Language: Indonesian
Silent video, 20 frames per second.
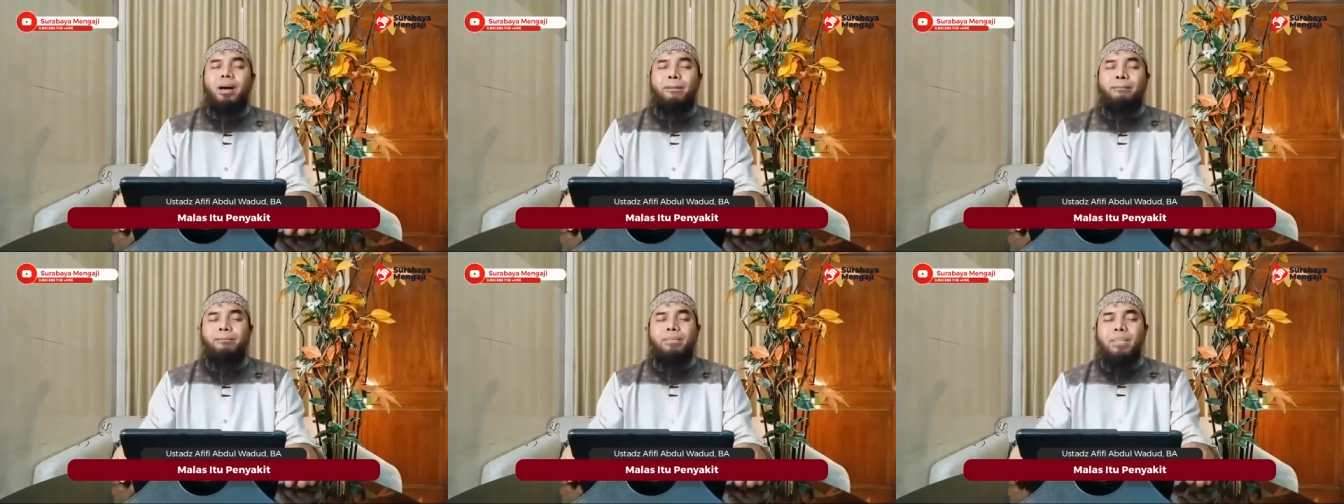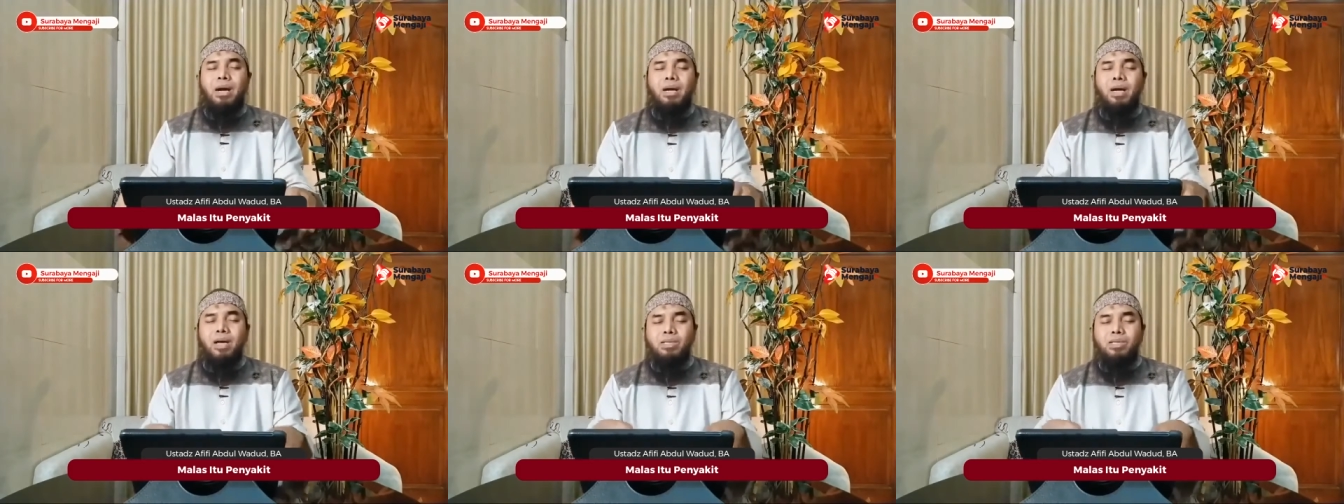
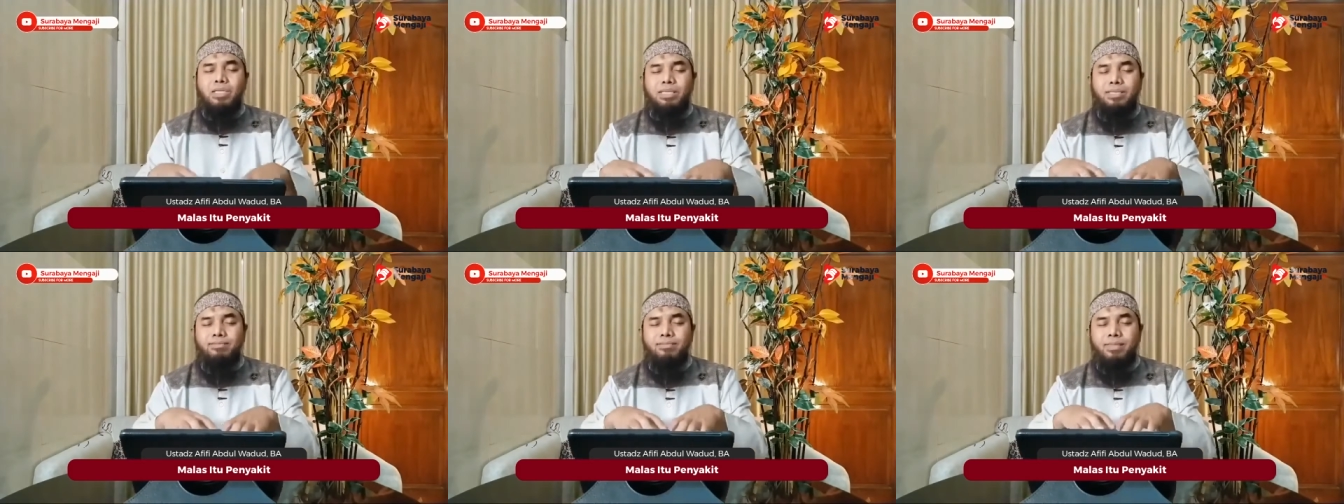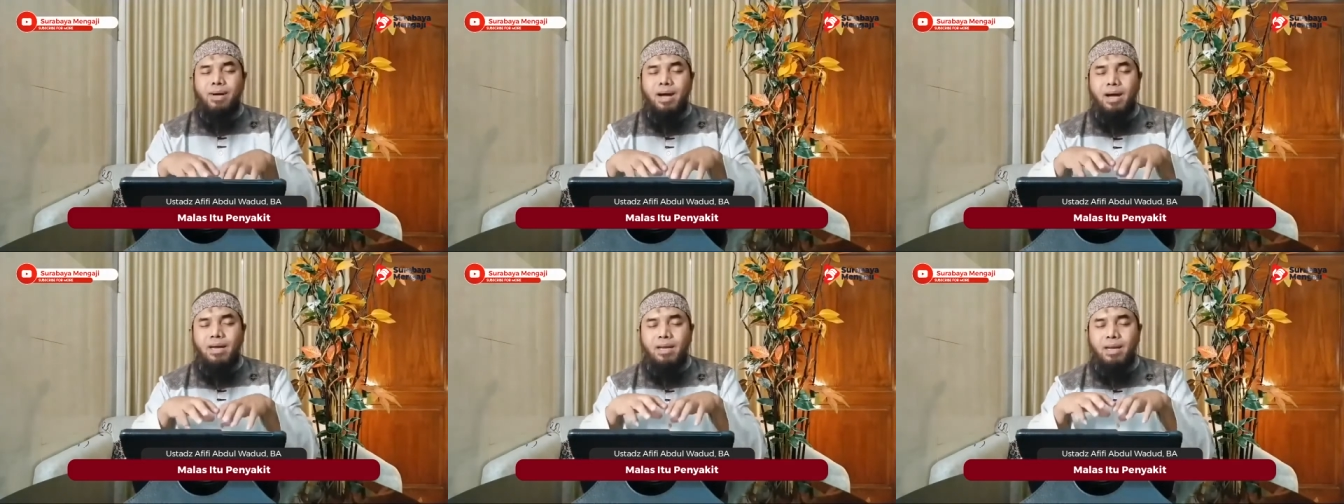maka
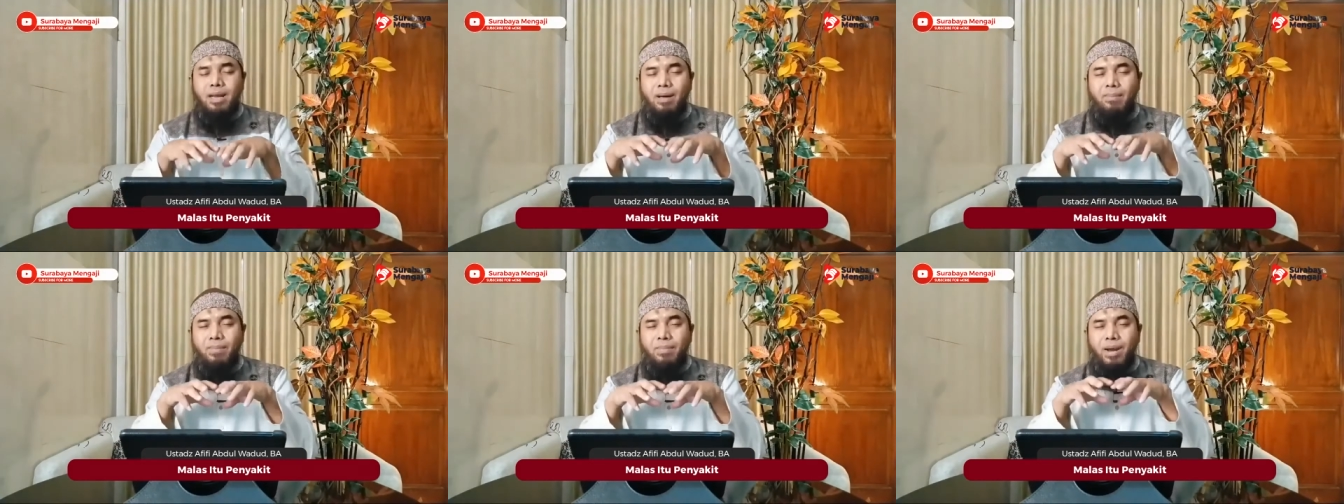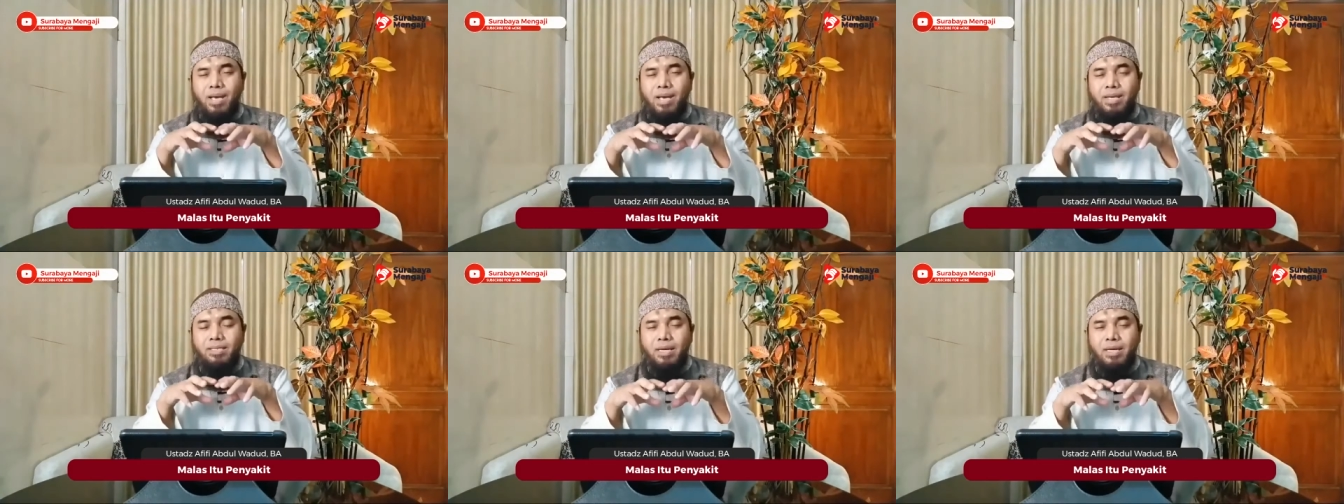semangatlah
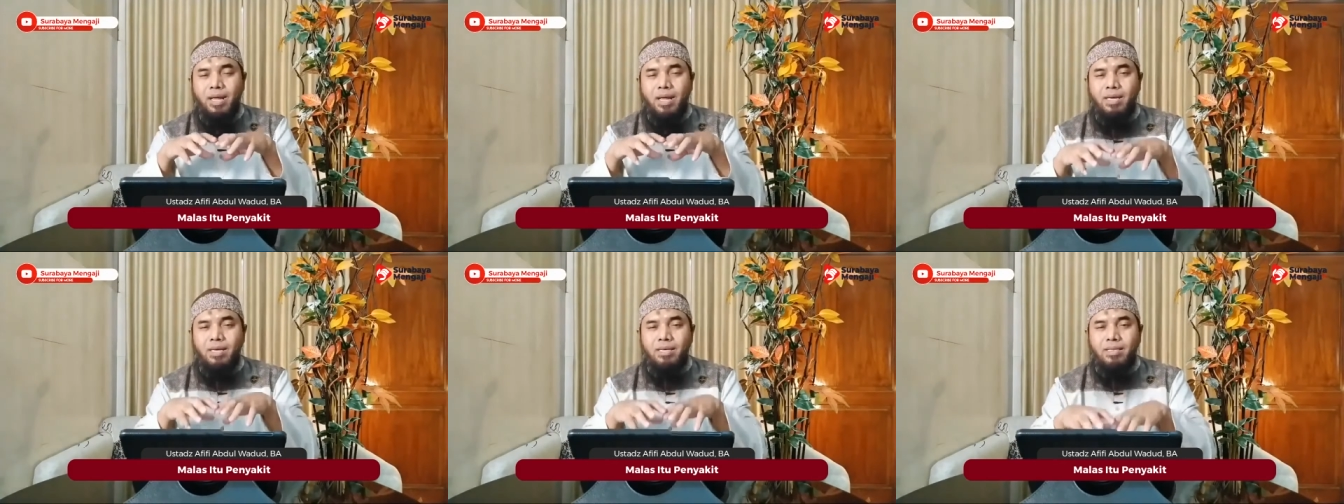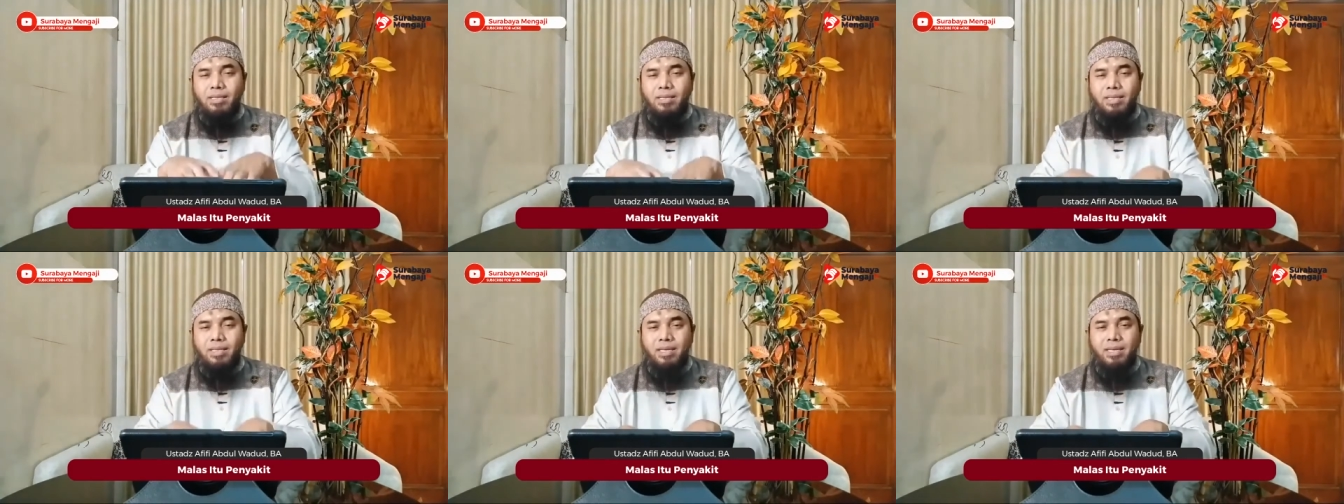belajar
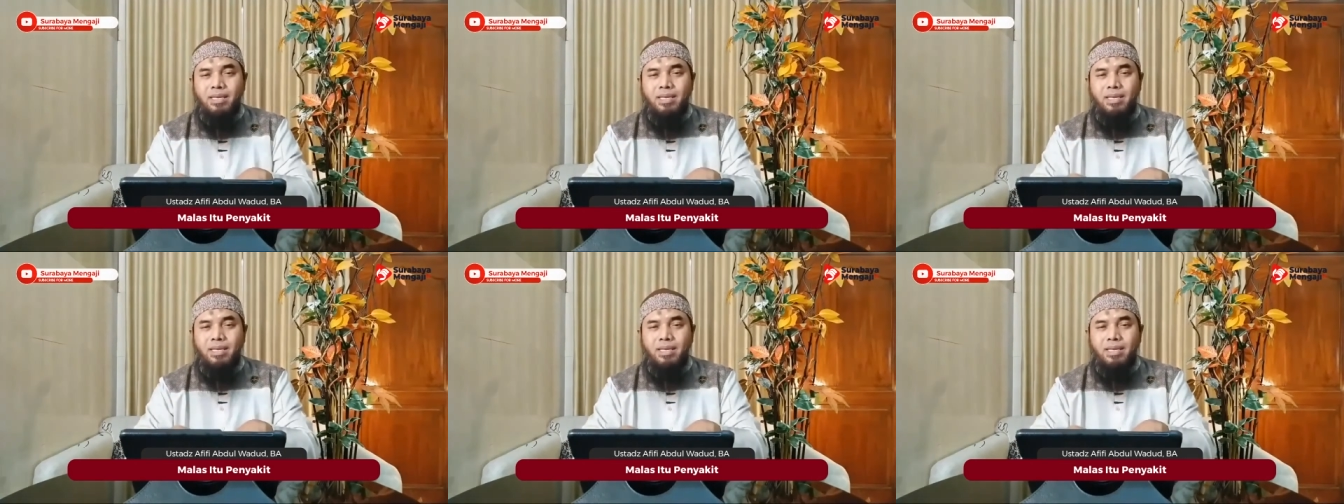IT